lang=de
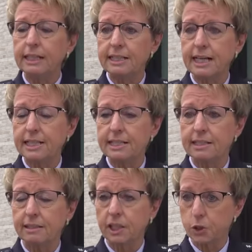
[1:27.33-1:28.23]

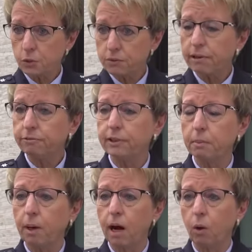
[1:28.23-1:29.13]
dass der
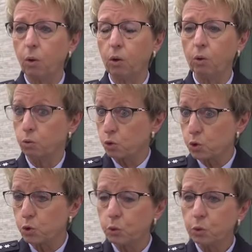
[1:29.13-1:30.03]
Schusswaffengebrauch
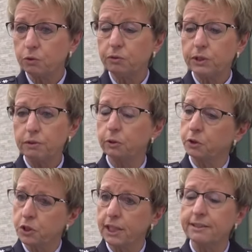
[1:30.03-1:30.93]
untersucht wird von
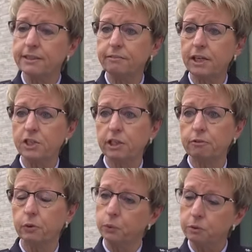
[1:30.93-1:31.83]
der
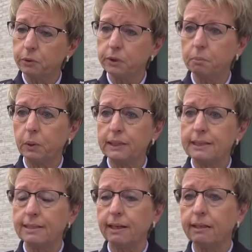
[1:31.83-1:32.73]
Staatsanwaltschaft und von der
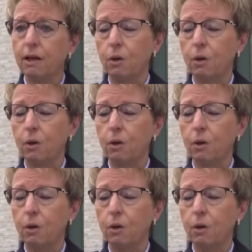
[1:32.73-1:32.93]
Polizei.